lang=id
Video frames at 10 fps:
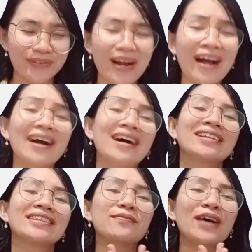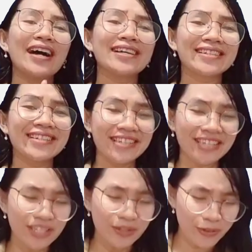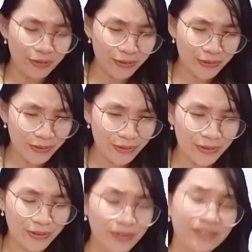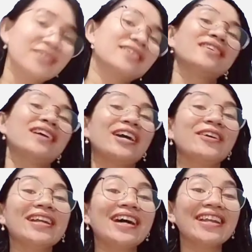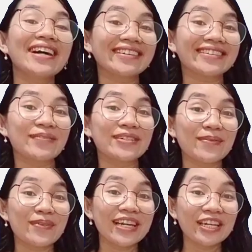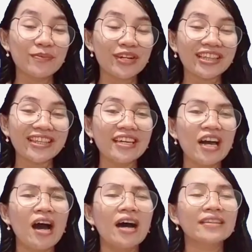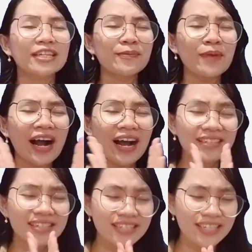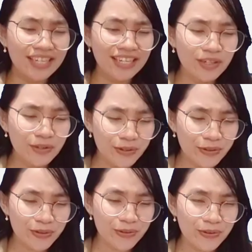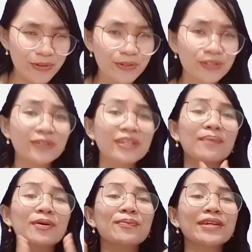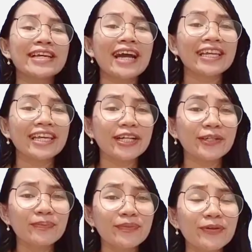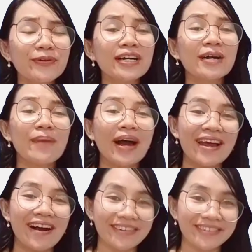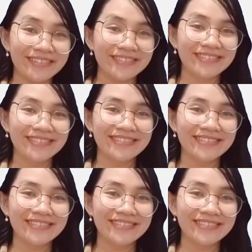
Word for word: Wah, terima kasih guruku. Ayo anak-anak, sama-sama dengan Ibu Reti, terima kasih guruku sudah memberikan ilmu kepadaku.